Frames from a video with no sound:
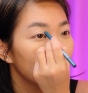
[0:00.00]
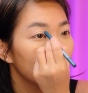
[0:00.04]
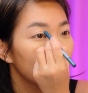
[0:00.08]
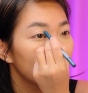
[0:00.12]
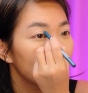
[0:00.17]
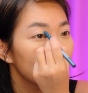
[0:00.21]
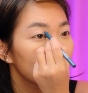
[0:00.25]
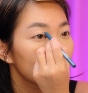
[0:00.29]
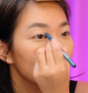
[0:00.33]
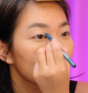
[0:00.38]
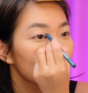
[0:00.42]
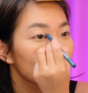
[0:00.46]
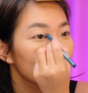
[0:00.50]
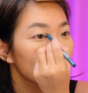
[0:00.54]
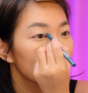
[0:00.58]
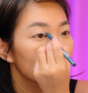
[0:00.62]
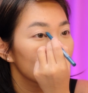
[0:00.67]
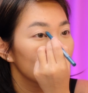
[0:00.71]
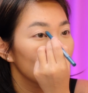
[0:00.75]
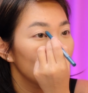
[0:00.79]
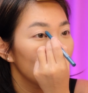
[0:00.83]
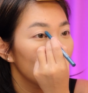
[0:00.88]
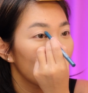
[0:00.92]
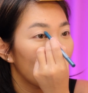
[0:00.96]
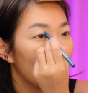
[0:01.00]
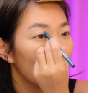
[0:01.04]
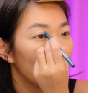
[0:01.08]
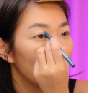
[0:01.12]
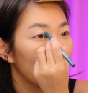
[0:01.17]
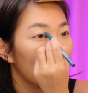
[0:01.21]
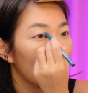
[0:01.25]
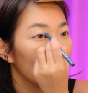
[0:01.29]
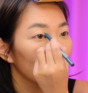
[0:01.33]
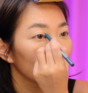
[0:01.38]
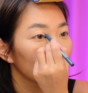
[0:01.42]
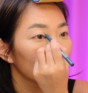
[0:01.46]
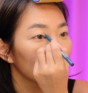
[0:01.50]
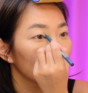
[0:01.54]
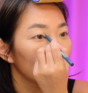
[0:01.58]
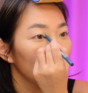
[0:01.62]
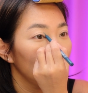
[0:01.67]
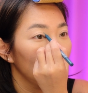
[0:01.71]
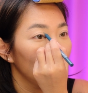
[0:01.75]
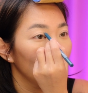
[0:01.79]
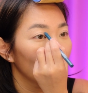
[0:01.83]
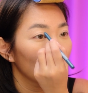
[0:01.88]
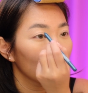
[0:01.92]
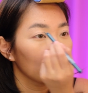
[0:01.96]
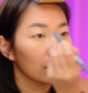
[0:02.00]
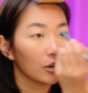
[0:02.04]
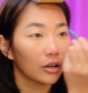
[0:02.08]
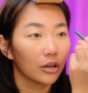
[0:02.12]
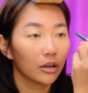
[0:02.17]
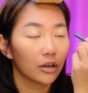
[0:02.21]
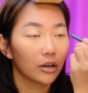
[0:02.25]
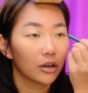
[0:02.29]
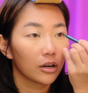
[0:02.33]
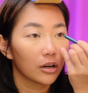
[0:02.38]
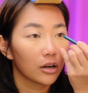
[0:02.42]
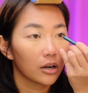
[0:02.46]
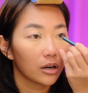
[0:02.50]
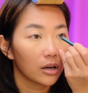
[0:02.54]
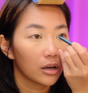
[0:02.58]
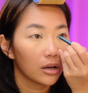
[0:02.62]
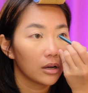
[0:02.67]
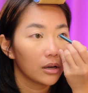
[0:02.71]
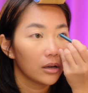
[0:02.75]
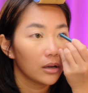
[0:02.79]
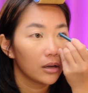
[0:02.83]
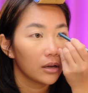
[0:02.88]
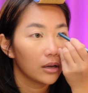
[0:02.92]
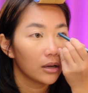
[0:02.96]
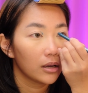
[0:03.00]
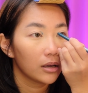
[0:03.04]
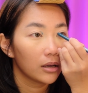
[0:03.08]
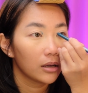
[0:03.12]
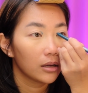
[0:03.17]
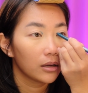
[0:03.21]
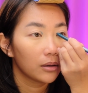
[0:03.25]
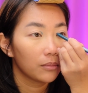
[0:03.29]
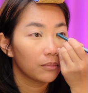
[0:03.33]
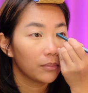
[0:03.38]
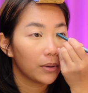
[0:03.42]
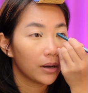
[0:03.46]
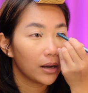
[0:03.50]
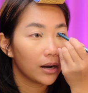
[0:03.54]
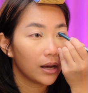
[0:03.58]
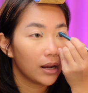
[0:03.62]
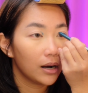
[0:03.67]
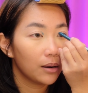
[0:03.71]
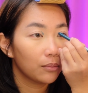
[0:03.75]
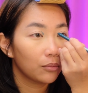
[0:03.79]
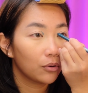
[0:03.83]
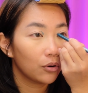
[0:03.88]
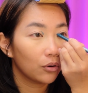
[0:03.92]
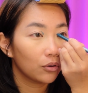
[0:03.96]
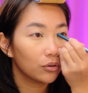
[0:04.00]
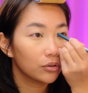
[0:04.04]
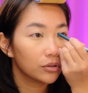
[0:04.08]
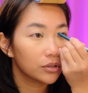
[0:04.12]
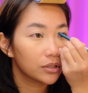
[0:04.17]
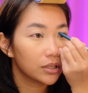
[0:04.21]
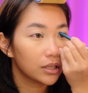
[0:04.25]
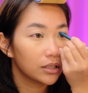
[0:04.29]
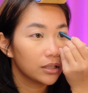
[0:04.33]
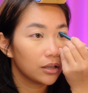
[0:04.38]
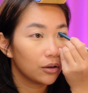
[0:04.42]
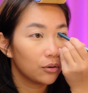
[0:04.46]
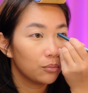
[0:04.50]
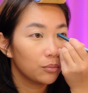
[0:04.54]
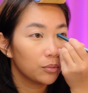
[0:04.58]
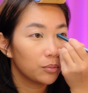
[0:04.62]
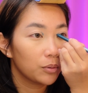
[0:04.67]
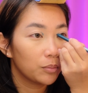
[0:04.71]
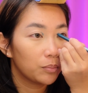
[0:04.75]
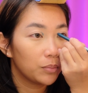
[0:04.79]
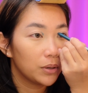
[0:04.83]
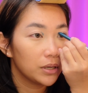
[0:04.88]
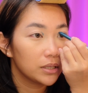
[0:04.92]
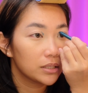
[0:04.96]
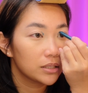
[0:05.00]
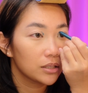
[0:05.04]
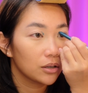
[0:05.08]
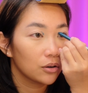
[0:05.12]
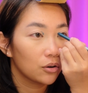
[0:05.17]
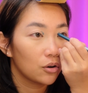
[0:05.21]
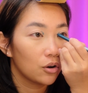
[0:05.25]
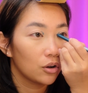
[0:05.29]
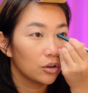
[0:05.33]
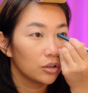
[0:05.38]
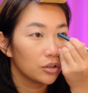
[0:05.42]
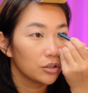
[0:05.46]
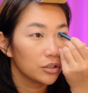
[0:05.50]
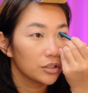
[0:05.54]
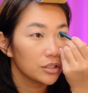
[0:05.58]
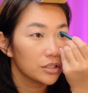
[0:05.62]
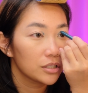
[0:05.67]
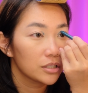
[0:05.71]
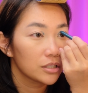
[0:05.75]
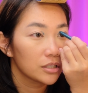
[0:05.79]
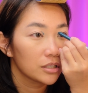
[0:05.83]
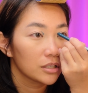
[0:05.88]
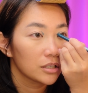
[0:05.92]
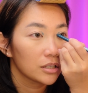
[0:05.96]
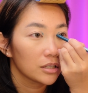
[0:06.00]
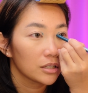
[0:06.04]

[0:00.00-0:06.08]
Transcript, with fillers: This is just to map out the look. Para alam ko kung saan ako mag-place ng colors.